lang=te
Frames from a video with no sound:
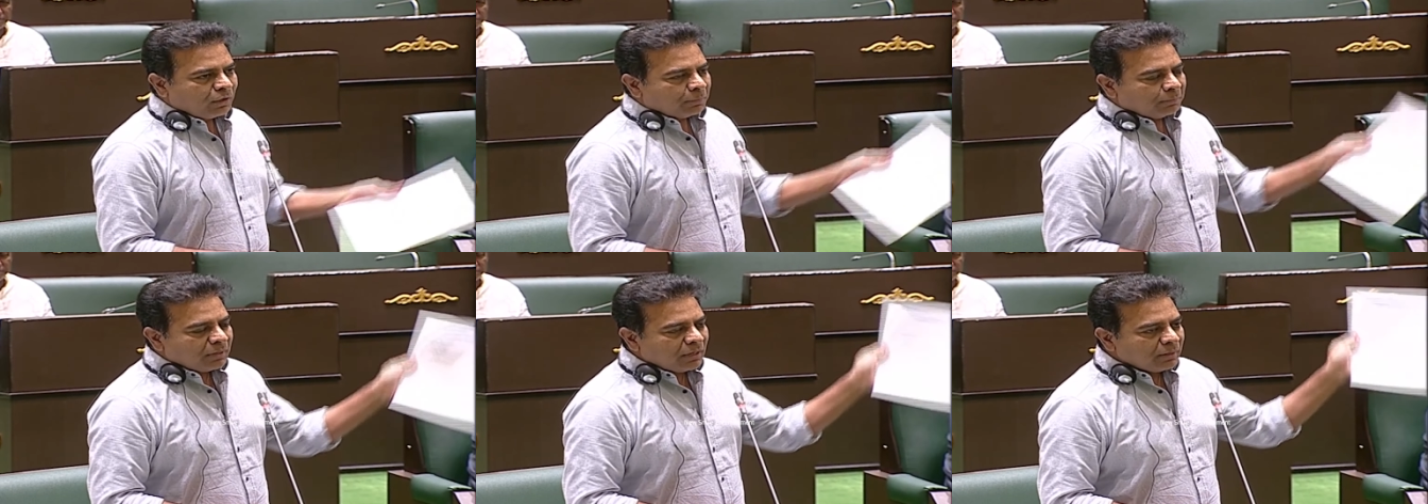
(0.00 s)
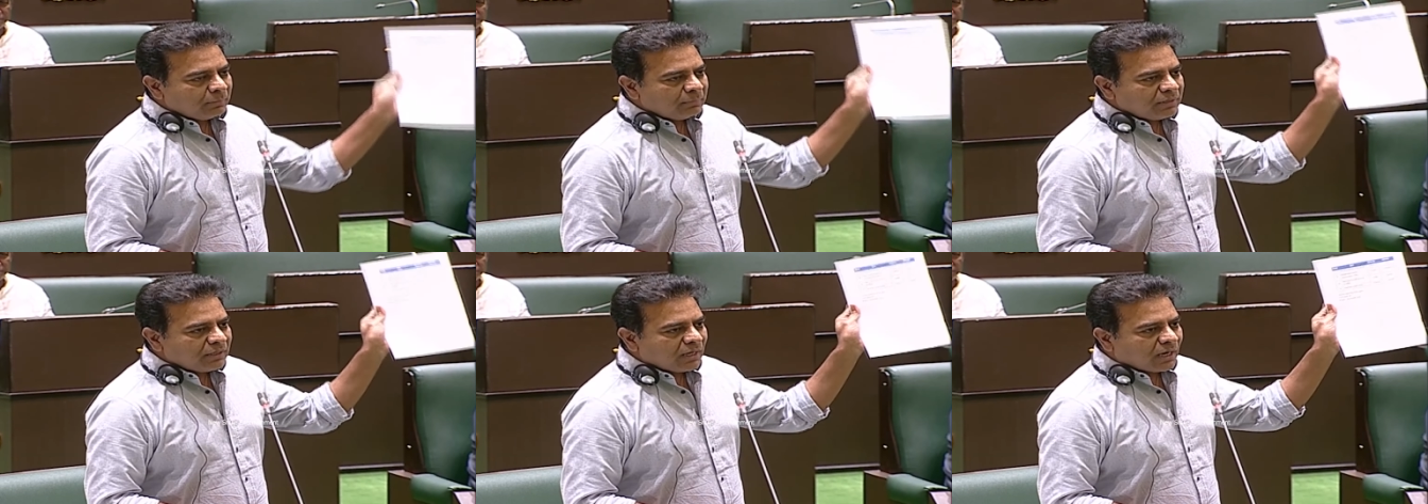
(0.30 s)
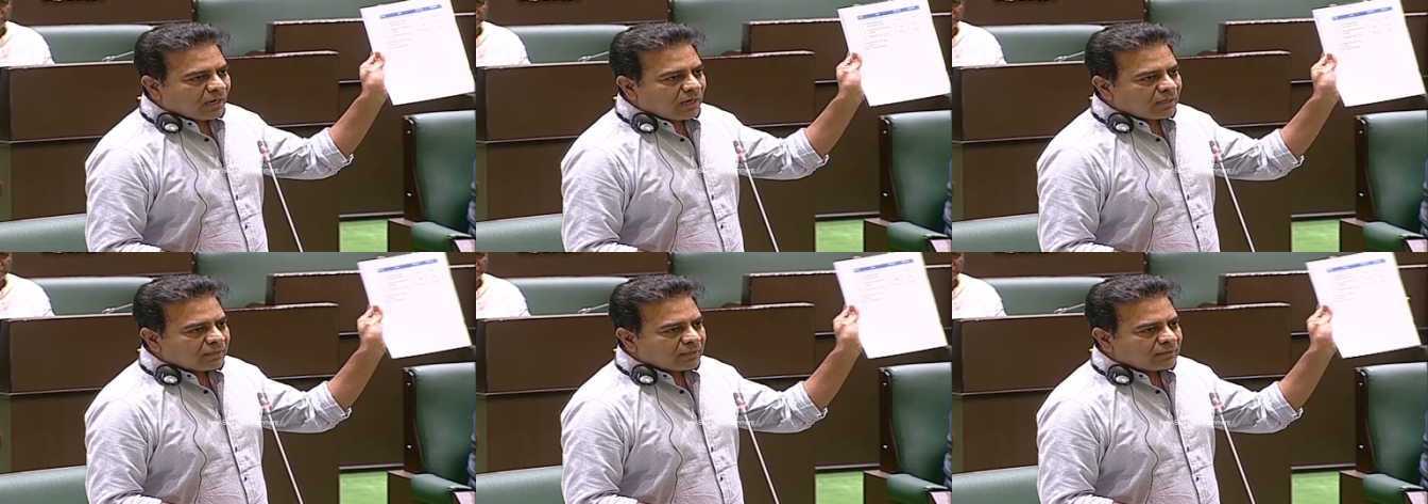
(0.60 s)
మేము
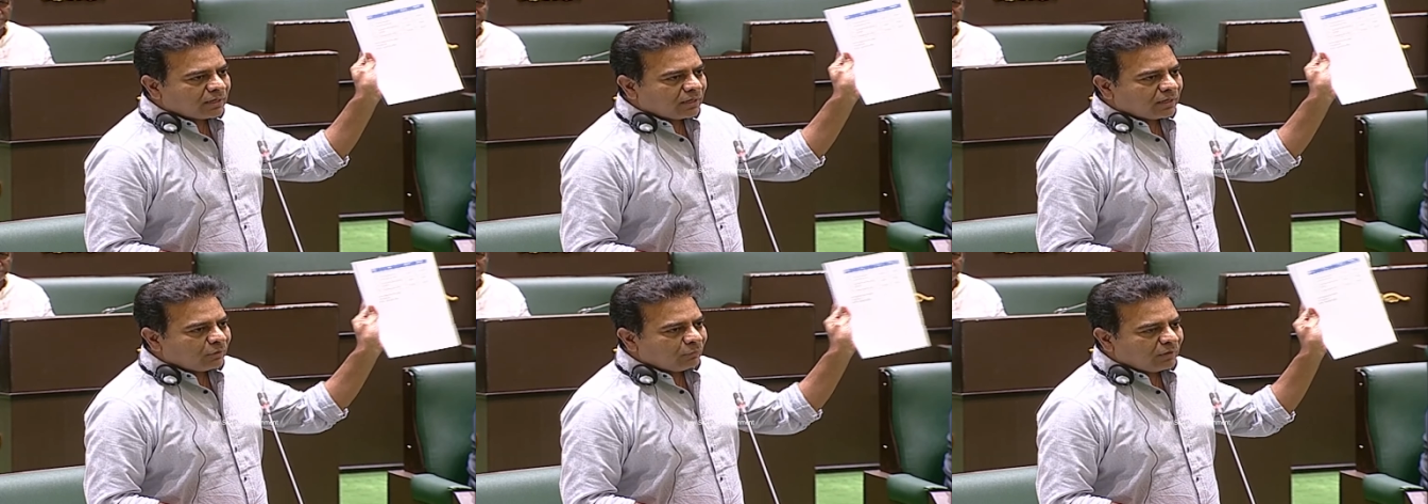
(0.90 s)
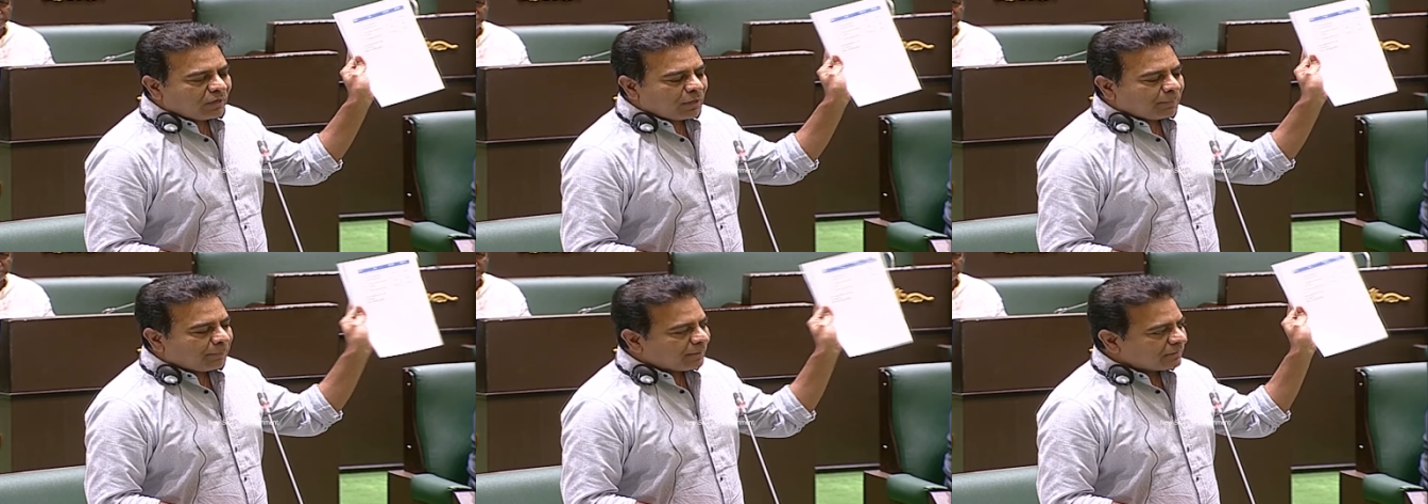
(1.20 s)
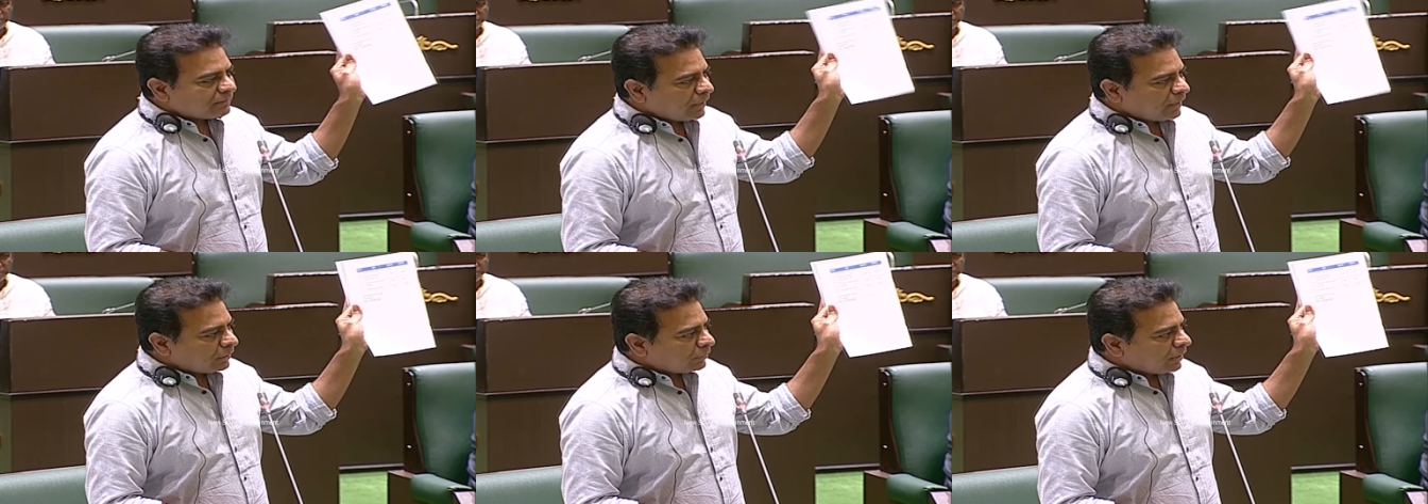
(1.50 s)
ఇయ్యగలిగింది రెండు వేల
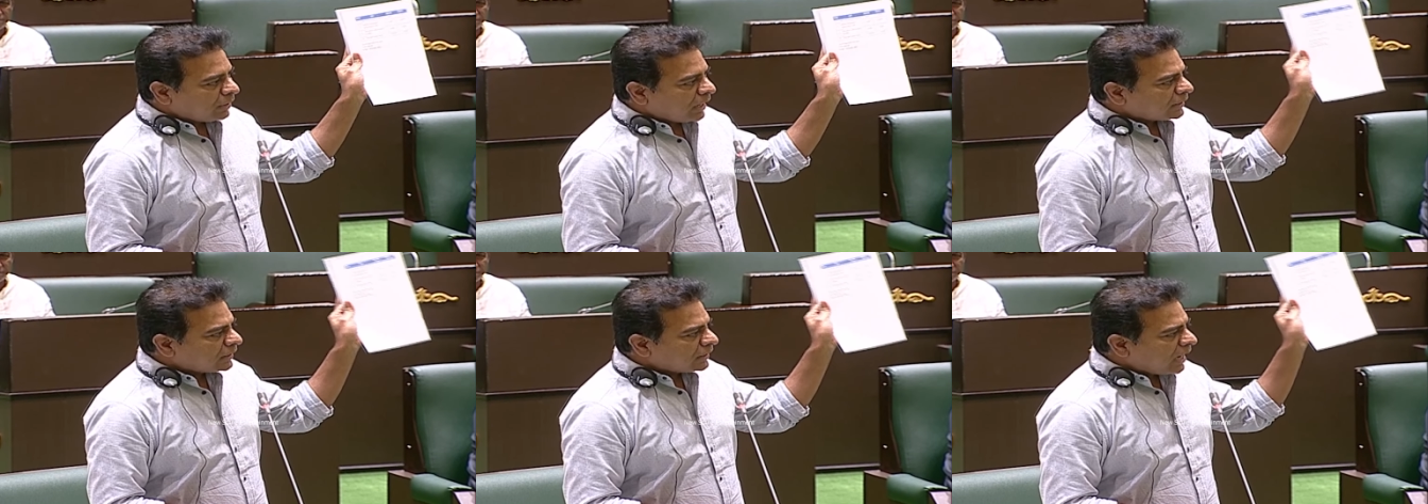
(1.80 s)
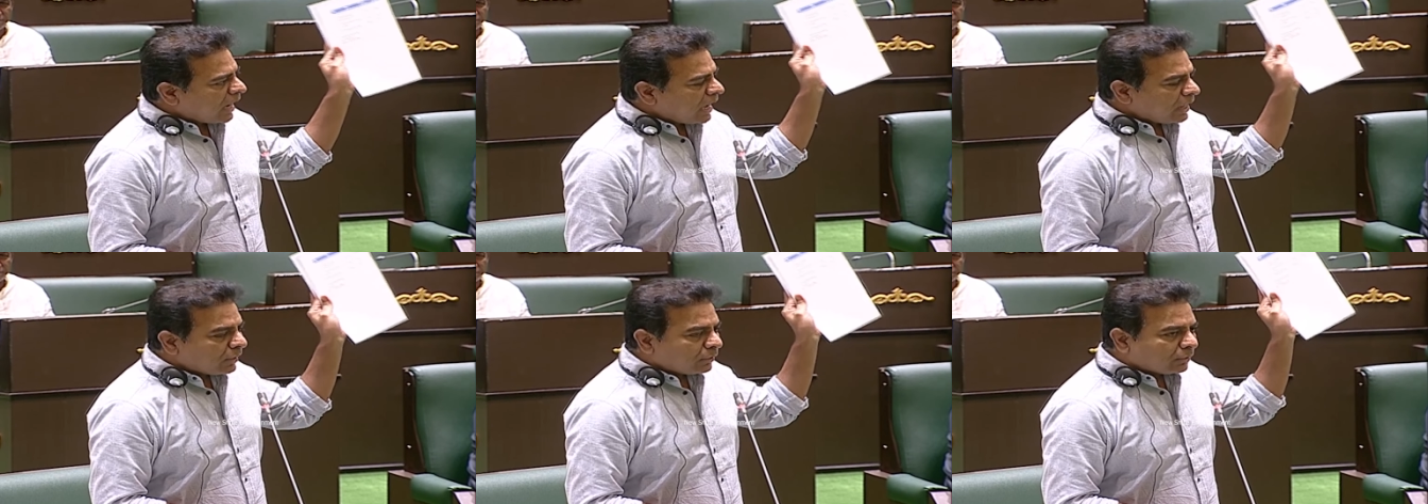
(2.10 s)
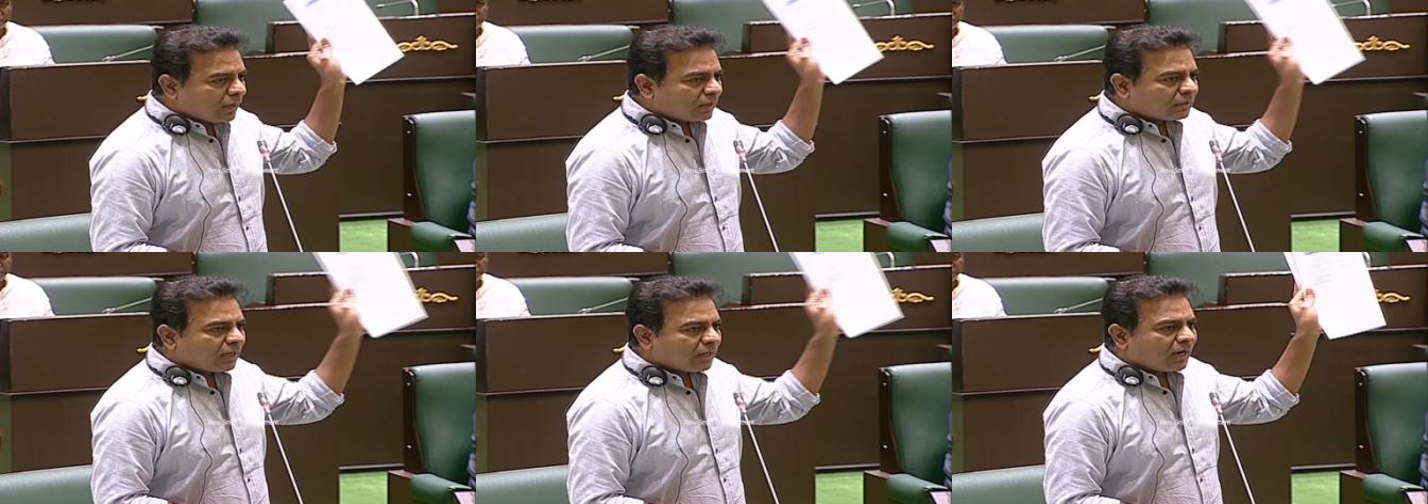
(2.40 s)
పద్నాలుగు నాటికి ఆరు
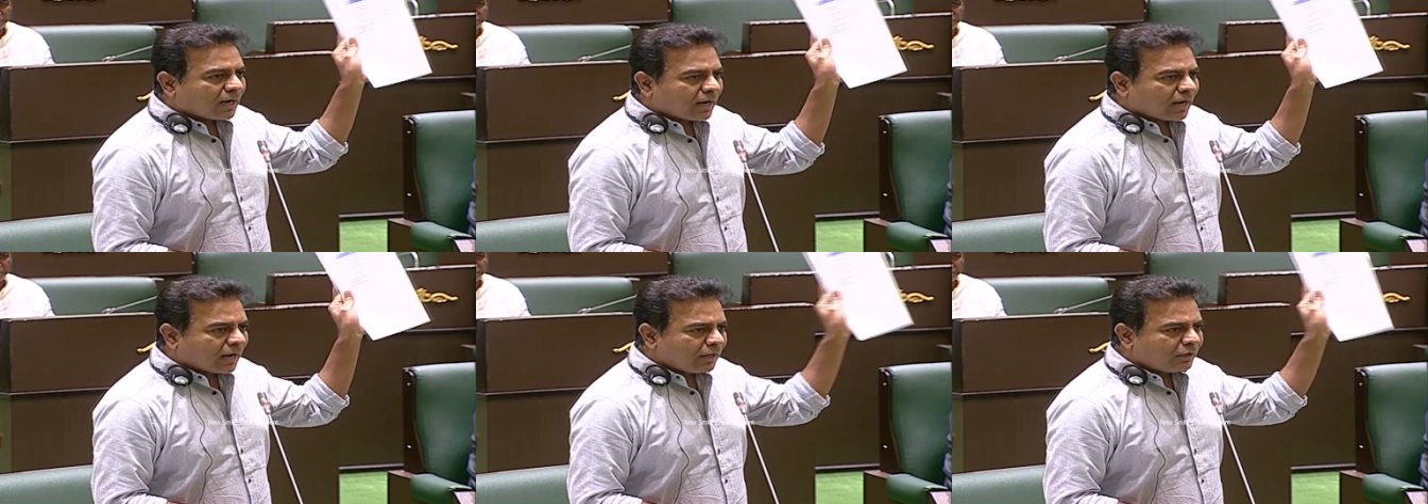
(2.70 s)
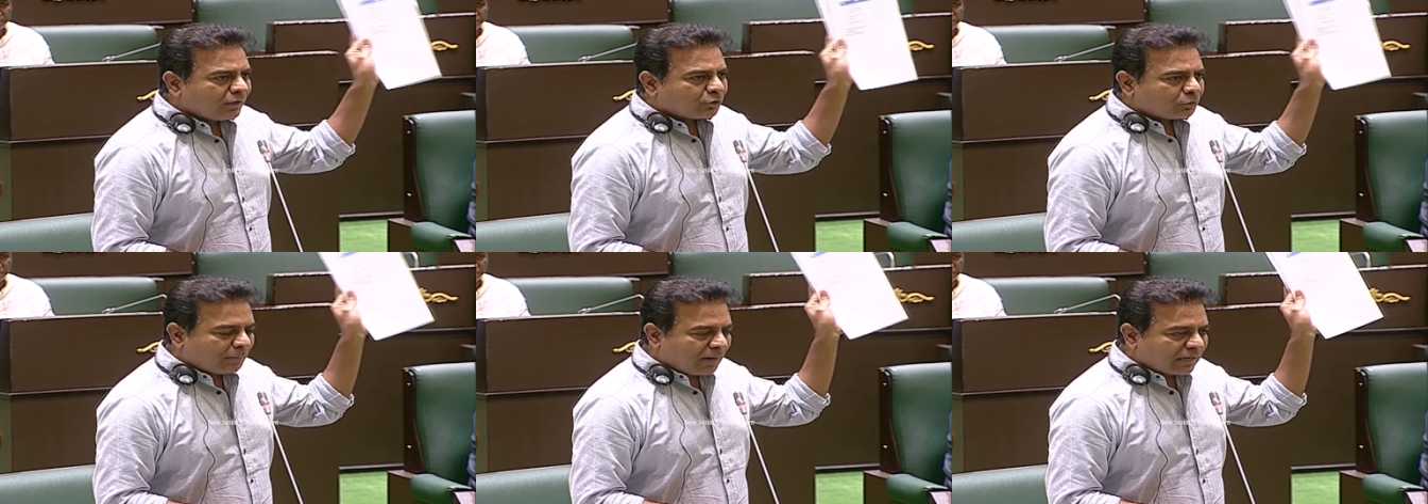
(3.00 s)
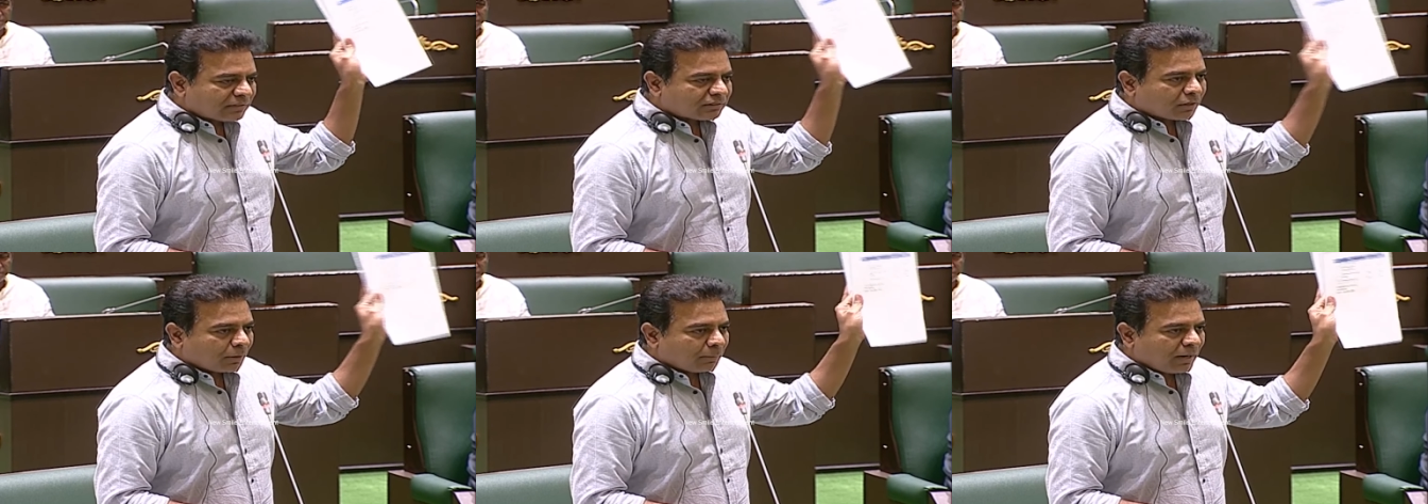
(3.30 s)
గంటల కరెంటు
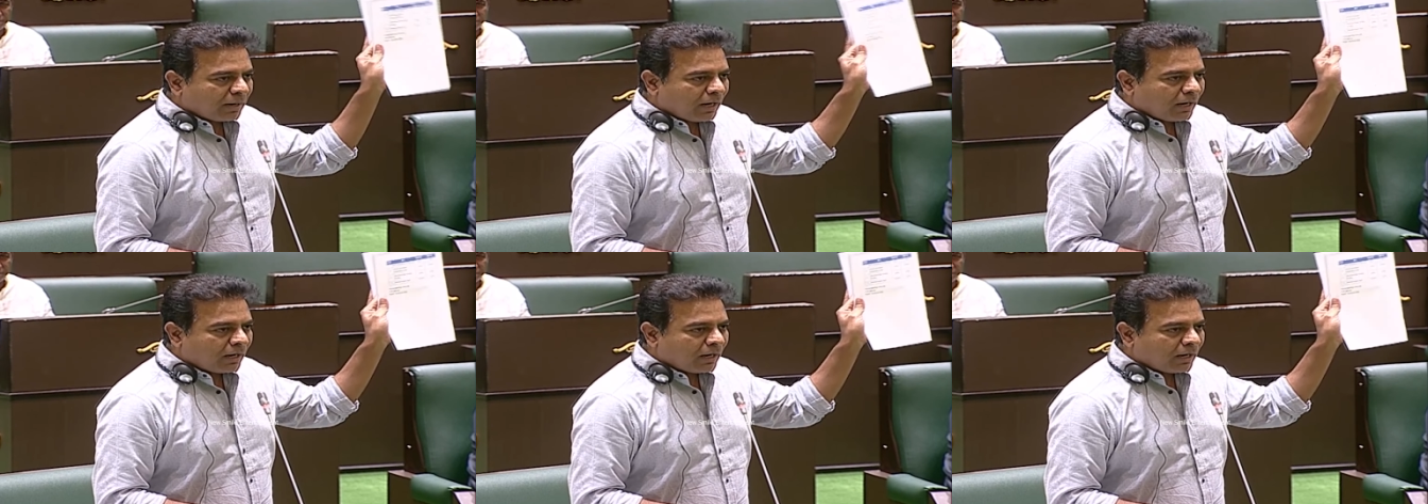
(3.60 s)
మాత్రమే